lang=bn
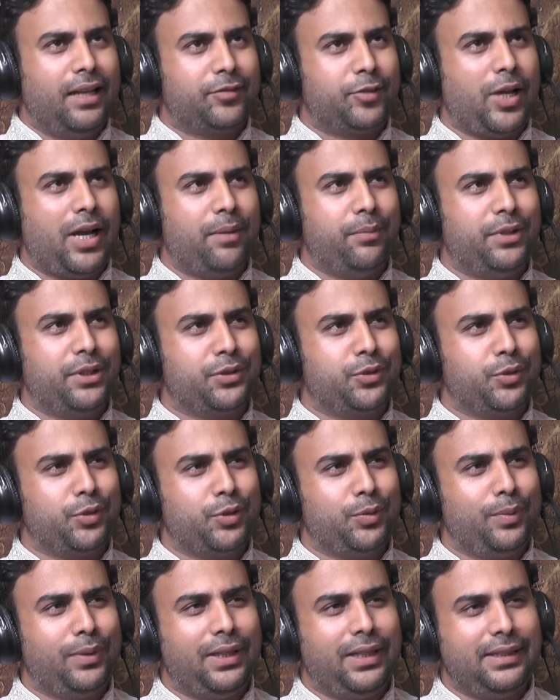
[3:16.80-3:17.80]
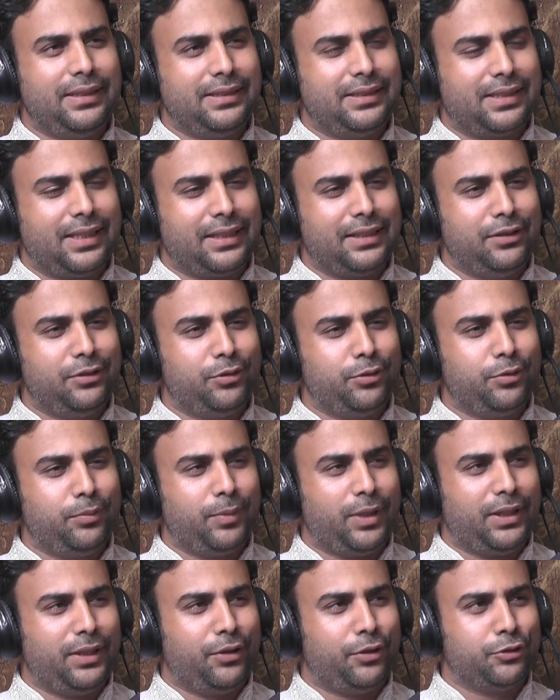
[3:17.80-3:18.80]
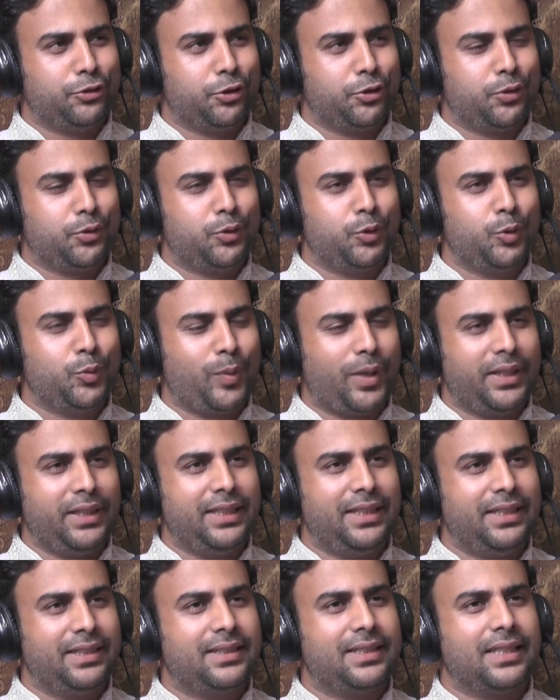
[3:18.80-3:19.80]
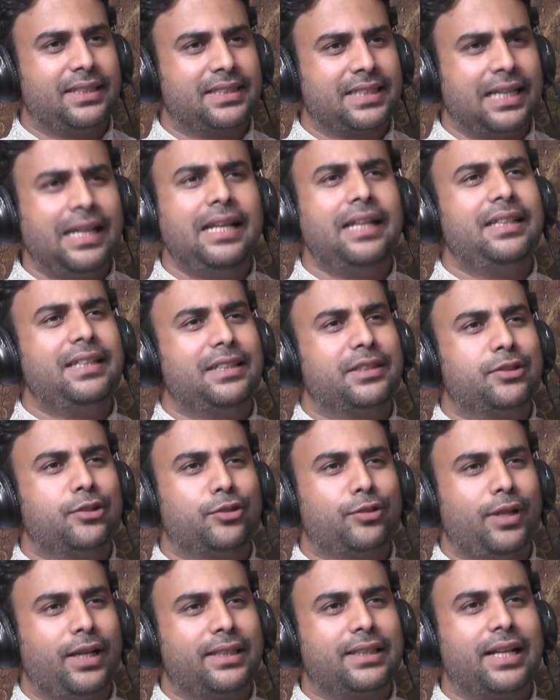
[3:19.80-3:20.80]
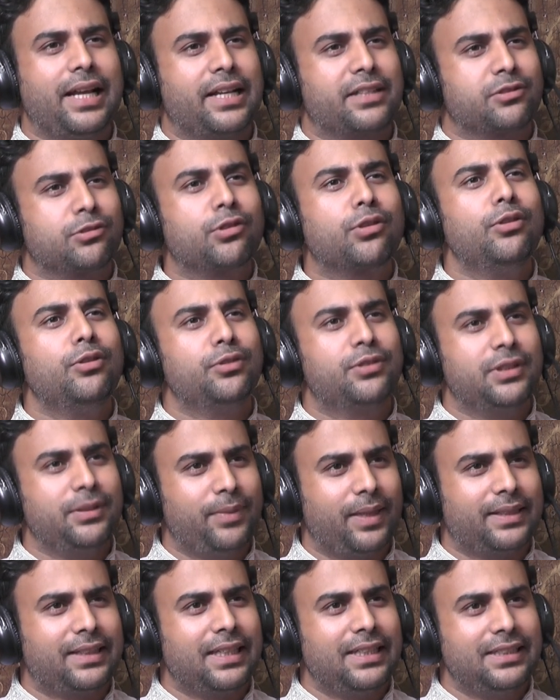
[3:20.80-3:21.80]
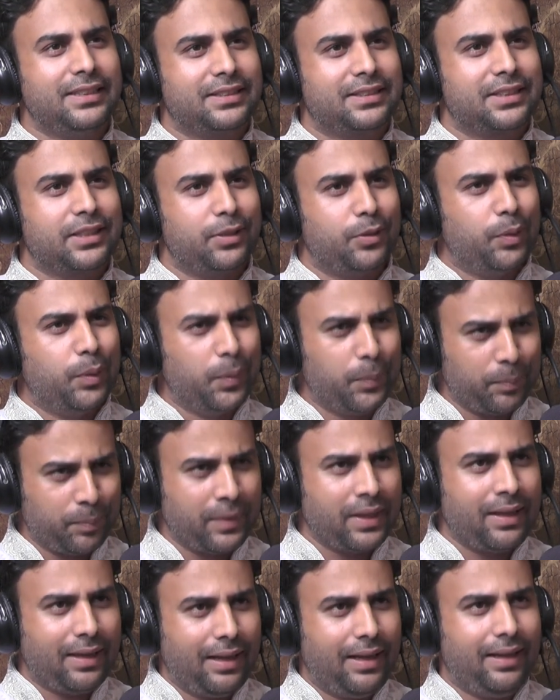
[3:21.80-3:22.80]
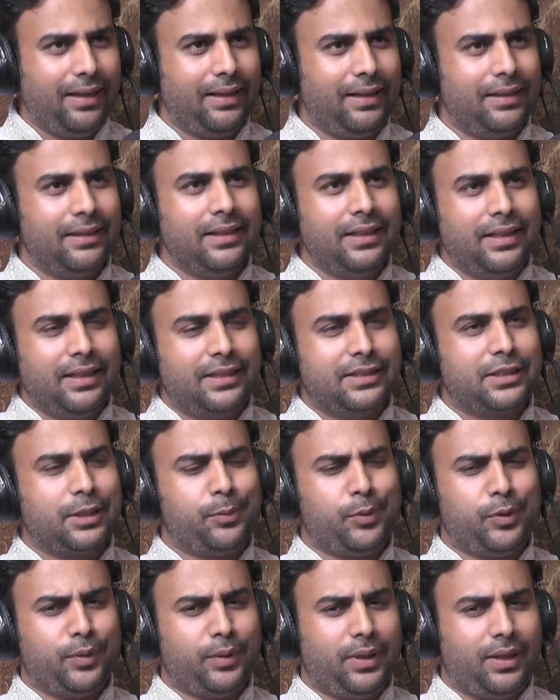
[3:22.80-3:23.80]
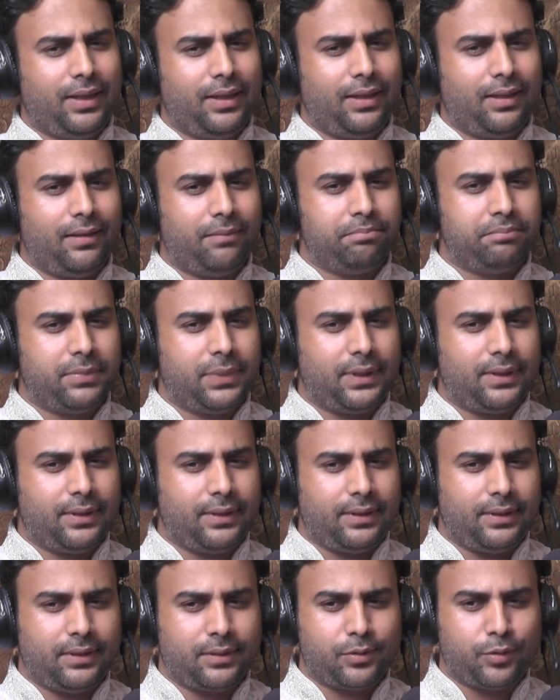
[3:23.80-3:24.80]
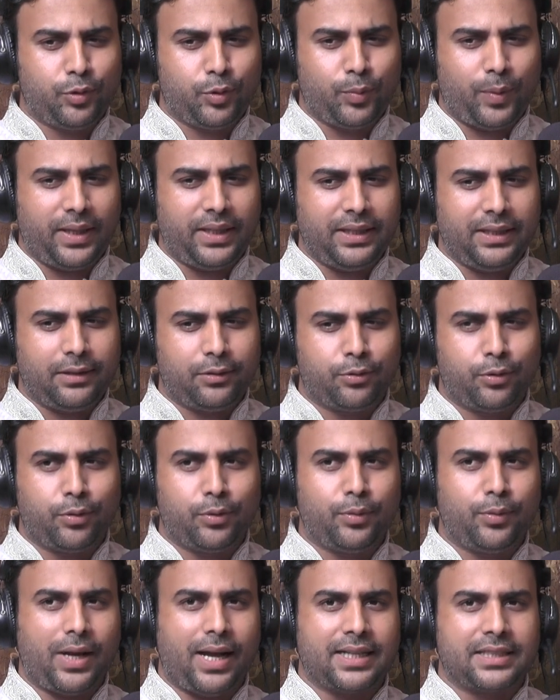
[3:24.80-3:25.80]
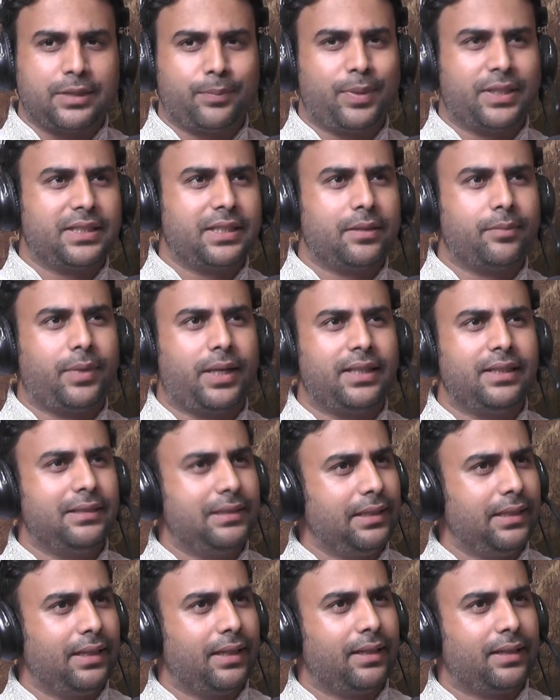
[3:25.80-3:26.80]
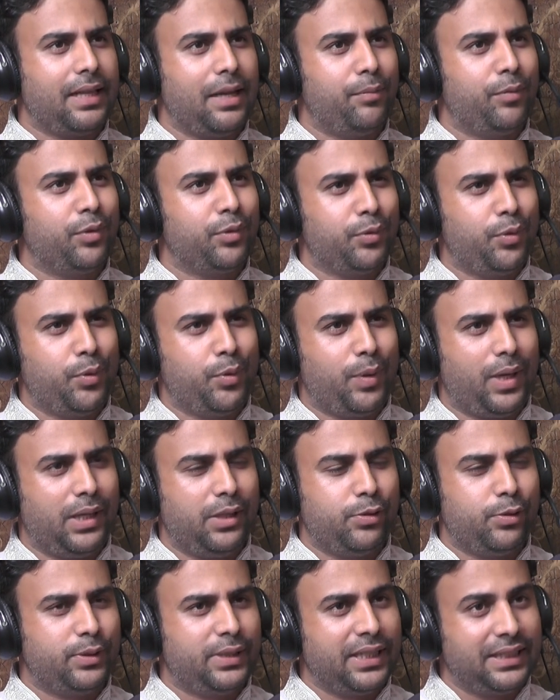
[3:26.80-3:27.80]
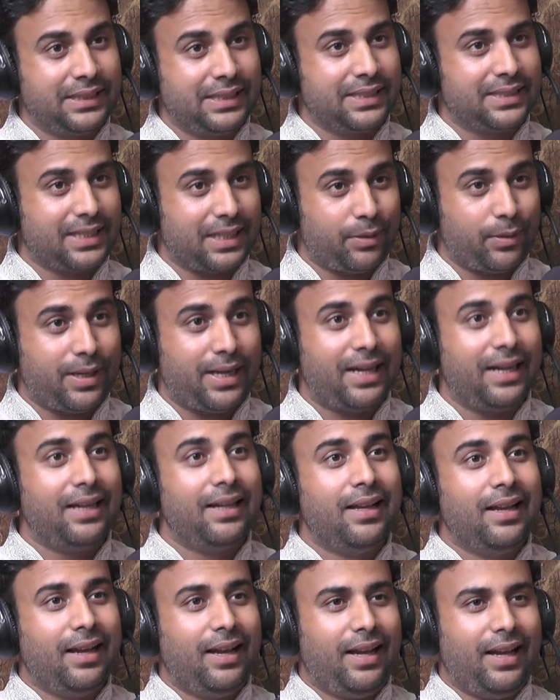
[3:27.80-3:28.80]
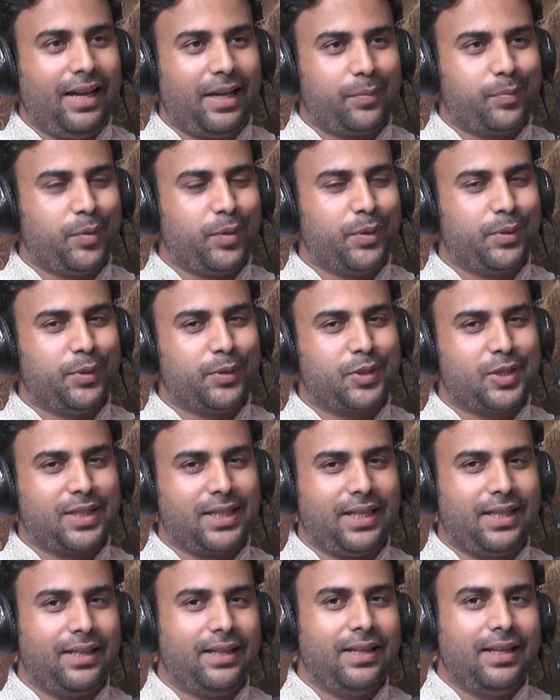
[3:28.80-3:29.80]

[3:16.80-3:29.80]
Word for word: তো আমরা ছোটবেলার ঈদটা কিন্তু মানে অন্তত কুরবানির ঈদটা ছেলেদের জন্য একটা এক্সক্লুসিভ একটা ঈদ ছিল হ্যাঁ যেমন কুরবানির গরু আশেপাশের বাড়িতে কেমন গরু আনলো দেখতে যাওয়া এরপরে হচ্ছে